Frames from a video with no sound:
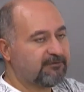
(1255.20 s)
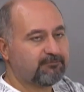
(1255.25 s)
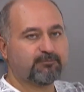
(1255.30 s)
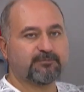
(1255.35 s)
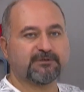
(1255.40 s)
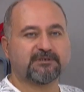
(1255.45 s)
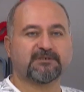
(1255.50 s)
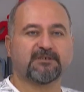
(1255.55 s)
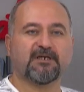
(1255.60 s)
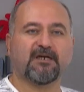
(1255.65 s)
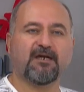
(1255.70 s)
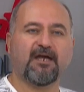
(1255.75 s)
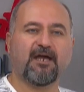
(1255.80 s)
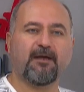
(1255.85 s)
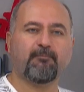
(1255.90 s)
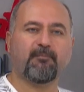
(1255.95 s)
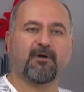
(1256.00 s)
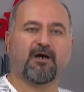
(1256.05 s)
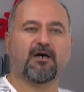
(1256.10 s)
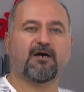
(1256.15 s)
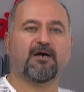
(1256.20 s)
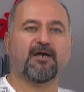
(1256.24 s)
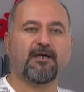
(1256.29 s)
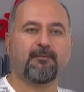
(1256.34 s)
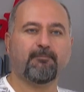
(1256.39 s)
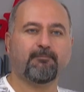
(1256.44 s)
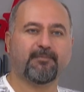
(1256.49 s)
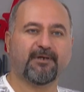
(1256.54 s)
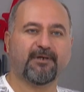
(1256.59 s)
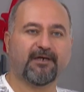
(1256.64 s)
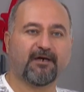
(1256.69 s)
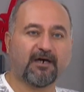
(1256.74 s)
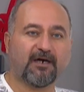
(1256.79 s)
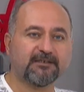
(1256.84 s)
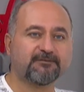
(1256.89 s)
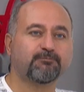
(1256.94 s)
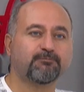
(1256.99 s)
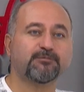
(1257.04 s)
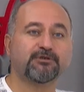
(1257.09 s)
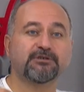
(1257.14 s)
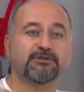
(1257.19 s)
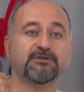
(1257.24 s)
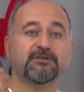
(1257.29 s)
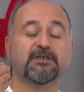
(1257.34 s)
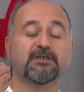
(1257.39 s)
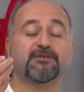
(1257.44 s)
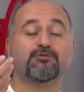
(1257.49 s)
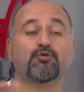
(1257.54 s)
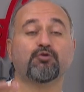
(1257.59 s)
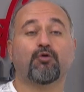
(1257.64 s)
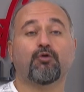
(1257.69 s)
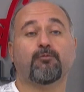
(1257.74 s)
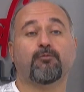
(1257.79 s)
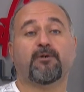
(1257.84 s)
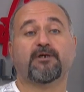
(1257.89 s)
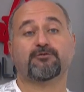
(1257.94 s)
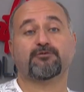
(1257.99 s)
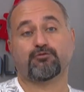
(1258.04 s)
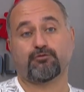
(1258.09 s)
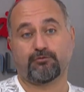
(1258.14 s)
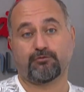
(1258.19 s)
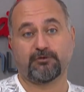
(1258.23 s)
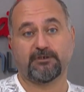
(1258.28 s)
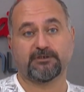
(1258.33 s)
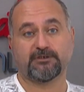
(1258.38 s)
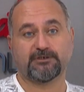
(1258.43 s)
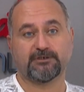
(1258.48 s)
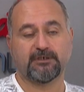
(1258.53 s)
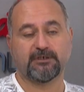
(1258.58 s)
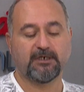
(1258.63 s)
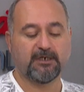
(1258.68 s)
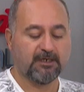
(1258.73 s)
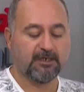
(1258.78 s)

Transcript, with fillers: 60 ise hem A hem B 60'ın katı olmak zorundadır.